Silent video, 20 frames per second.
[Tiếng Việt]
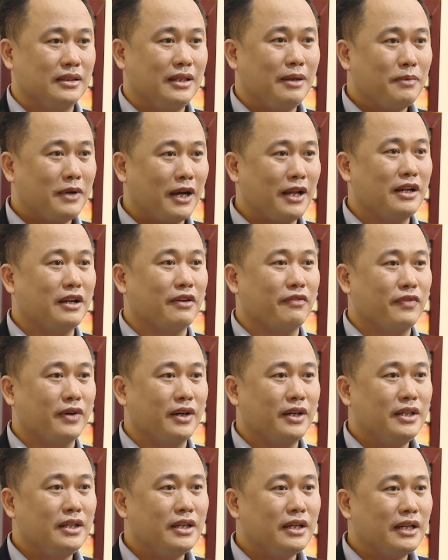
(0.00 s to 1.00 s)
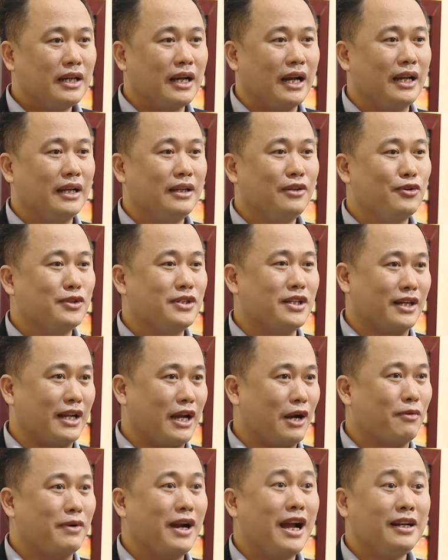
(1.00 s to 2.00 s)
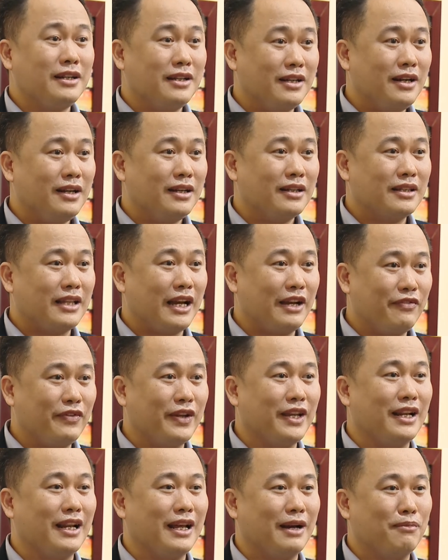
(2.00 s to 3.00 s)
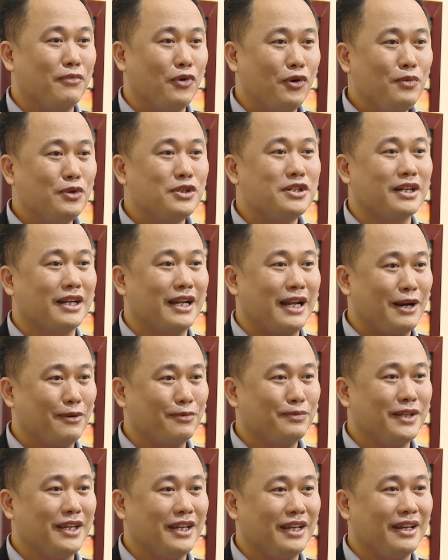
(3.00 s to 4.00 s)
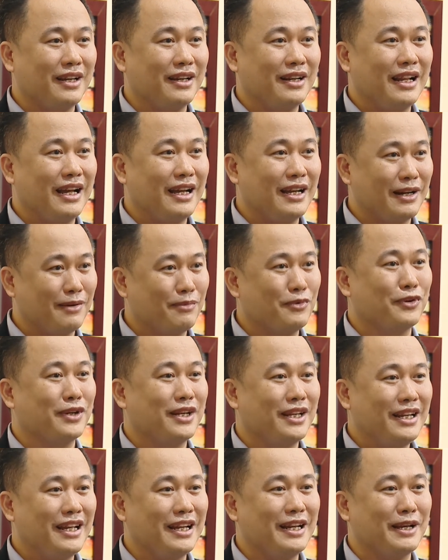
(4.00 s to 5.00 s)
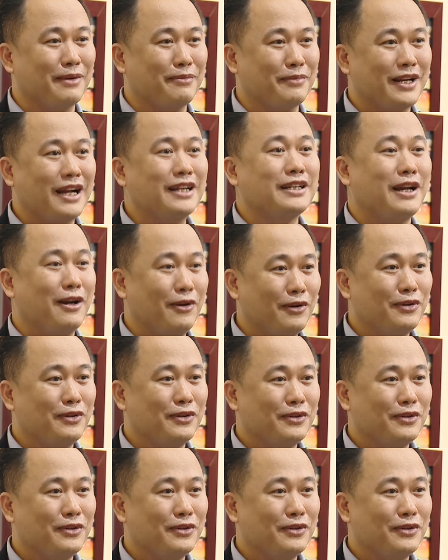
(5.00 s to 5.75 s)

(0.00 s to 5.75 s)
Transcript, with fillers: tiếp cận được với những cái ngôi trường đại học khác nữa thay vì là mỗi một trường đại học thì lại ở một cái địa điểm khác nhau